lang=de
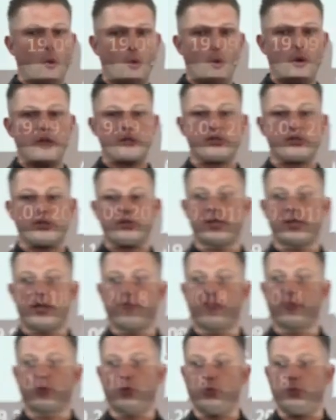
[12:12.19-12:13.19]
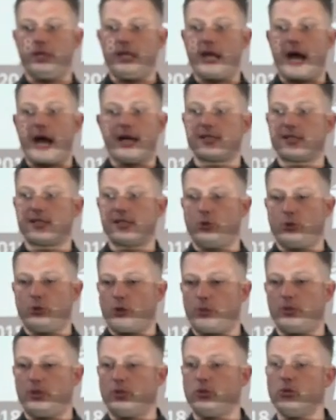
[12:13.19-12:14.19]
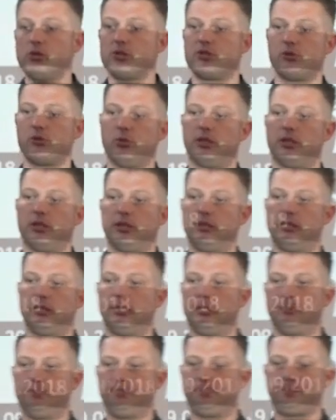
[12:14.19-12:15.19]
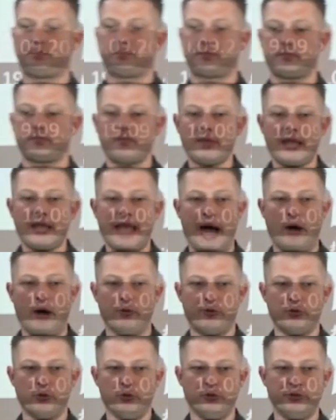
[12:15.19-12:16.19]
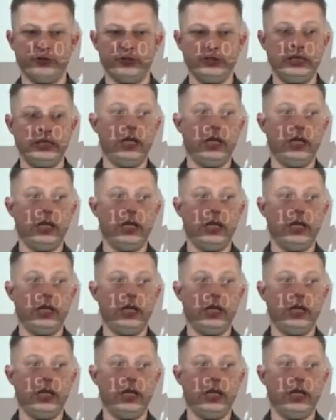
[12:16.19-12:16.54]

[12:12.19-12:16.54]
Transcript: oder sonst einfach nur über die ASIN oder über eine Google-Suche ähm, aufrufe.